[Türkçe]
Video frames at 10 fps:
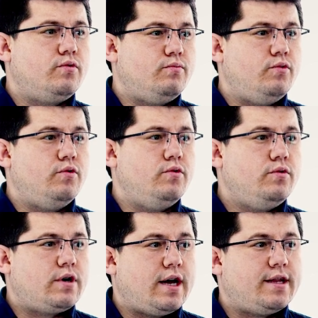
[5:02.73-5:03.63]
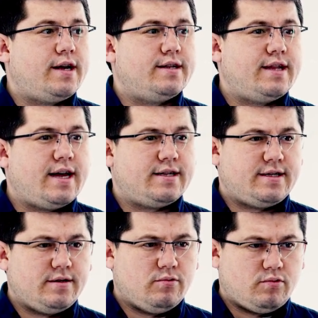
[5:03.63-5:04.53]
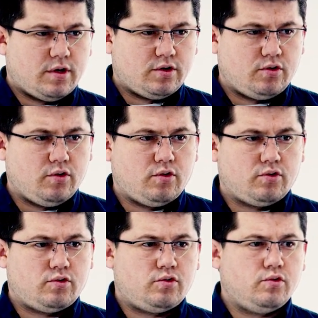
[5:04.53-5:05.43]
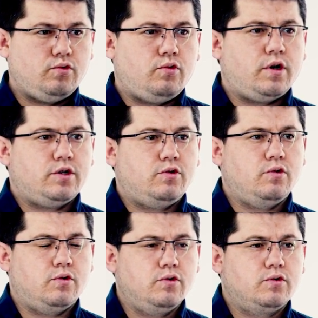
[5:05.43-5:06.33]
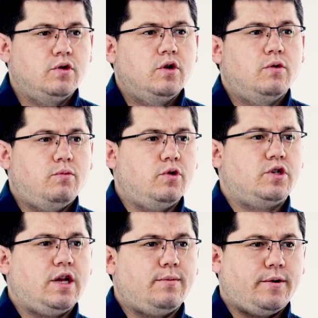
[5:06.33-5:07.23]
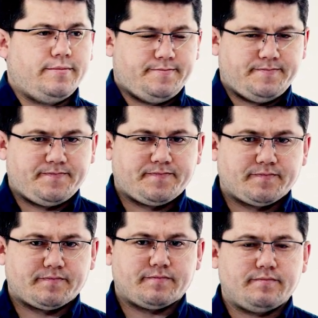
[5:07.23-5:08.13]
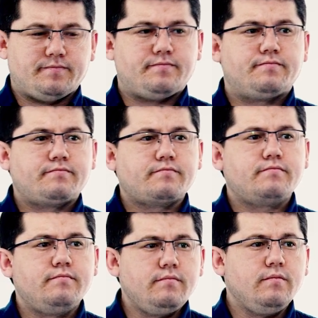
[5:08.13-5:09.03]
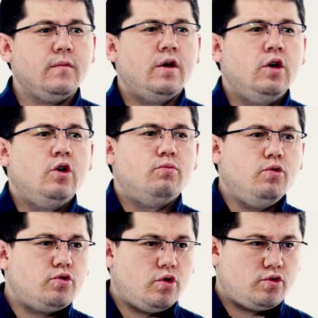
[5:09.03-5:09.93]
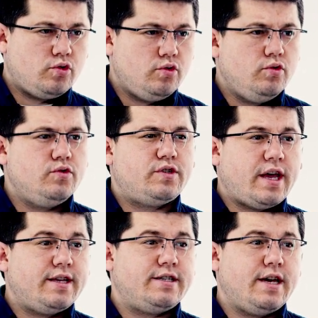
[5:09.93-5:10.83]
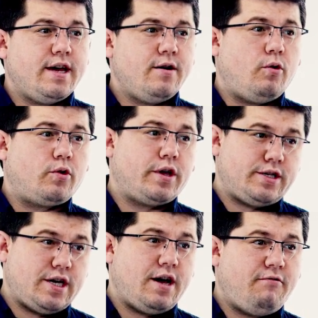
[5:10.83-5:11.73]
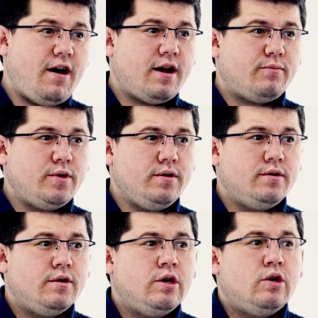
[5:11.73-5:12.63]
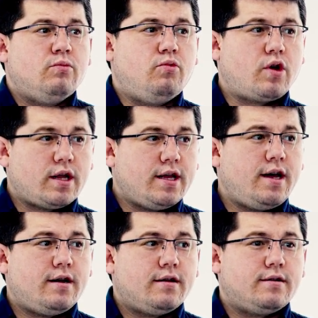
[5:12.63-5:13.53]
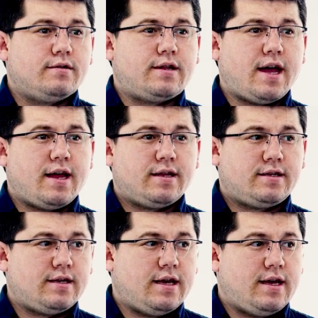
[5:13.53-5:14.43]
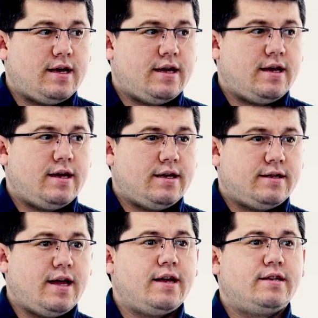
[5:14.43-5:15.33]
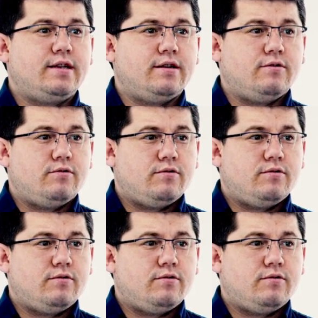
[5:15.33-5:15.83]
bu kadar dersin uğraşıyorsu uğraşıyoruz boşuna mı? Hı. Bu çocuğun sence okuyacağı var mı? Bu kadar ders e, dersin